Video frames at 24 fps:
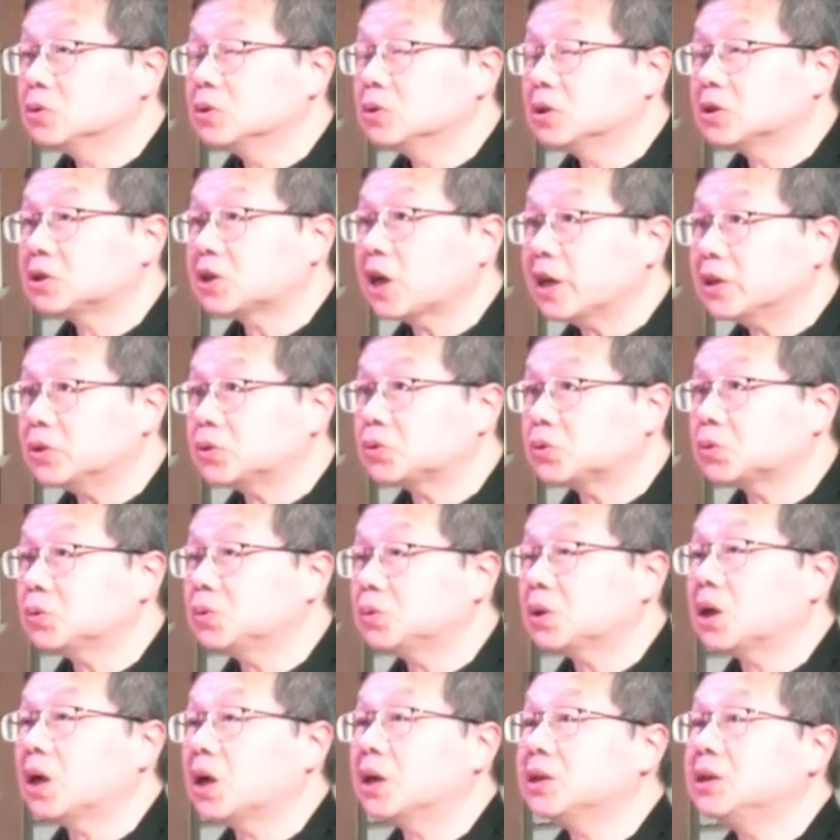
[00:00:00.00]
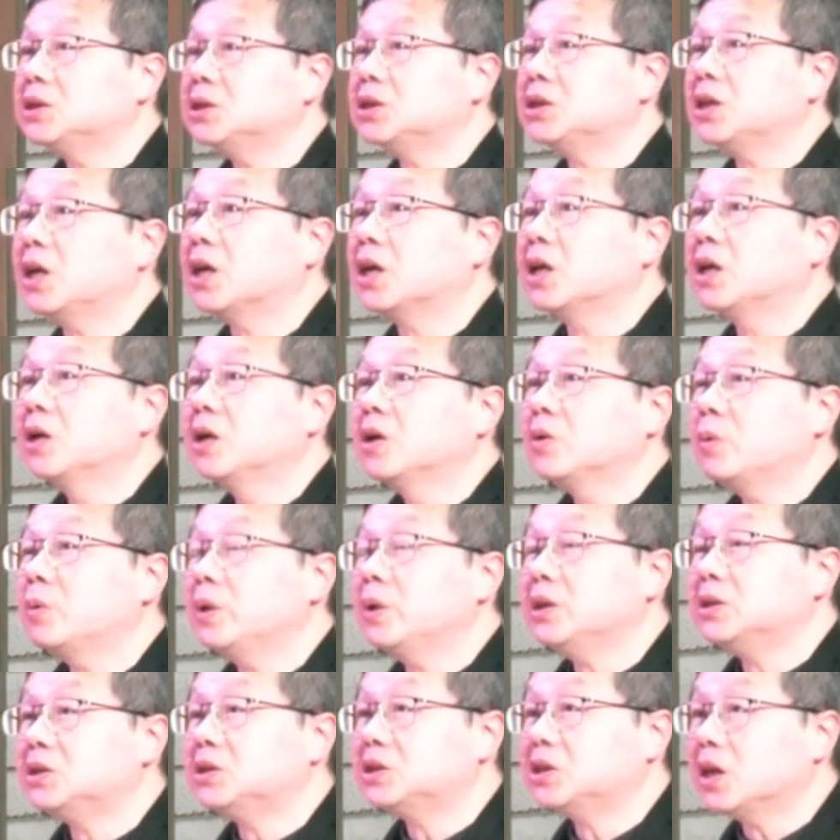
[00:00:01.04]
菜蔬和一切
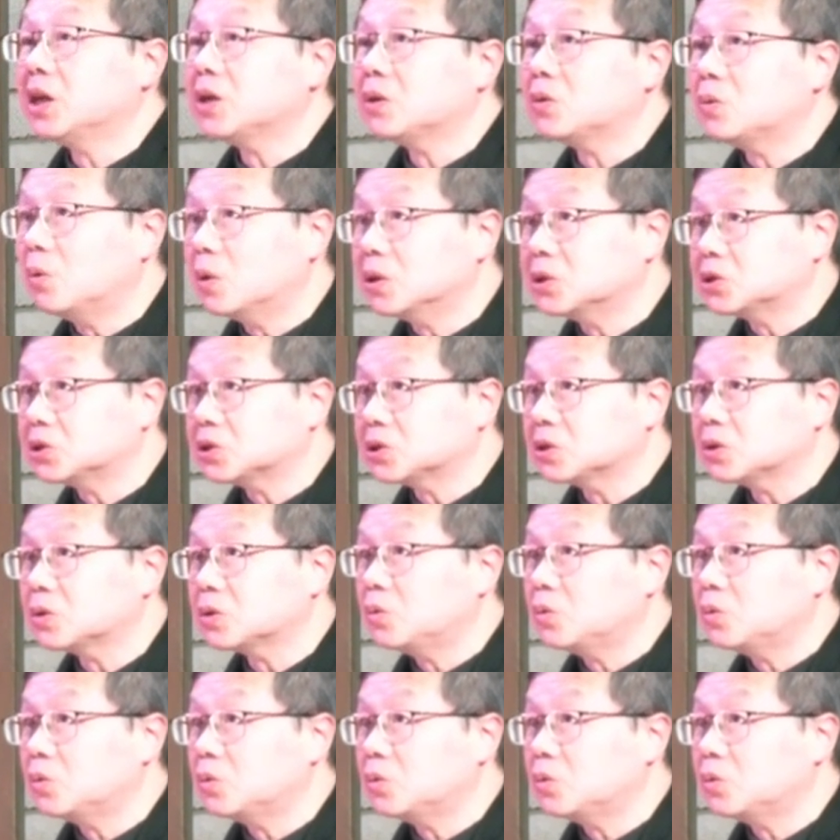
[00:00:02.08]
会结果子、